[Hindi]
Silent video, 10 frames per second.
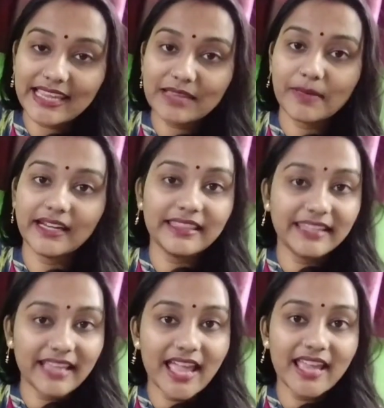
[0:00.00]
लिंक मैंने
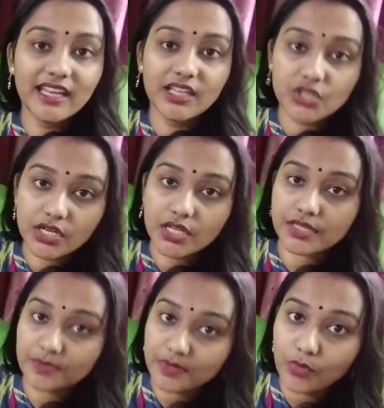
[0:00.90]
दिया है नीचे
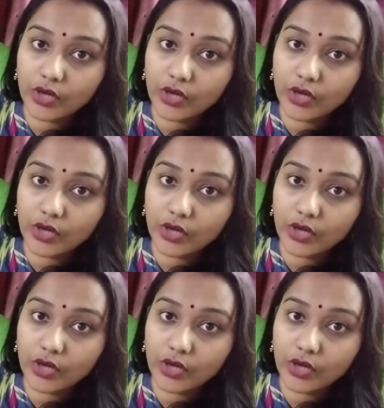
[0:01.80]
डिस्क्रिप्शन